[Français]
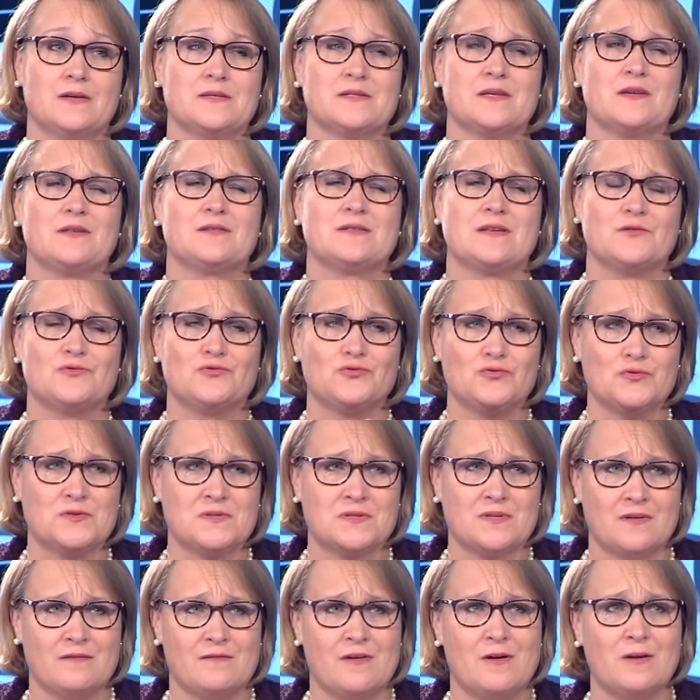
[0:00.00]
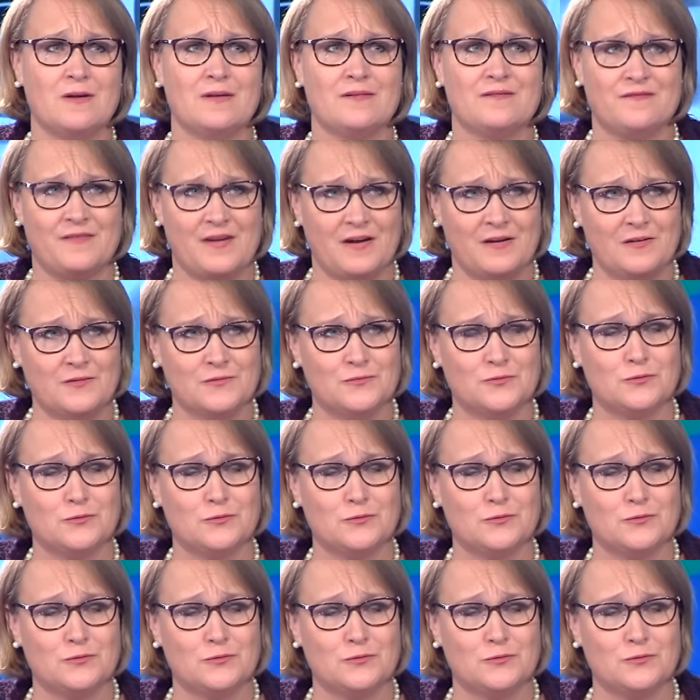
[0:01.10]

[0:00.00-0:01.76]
C'était juste avant la fin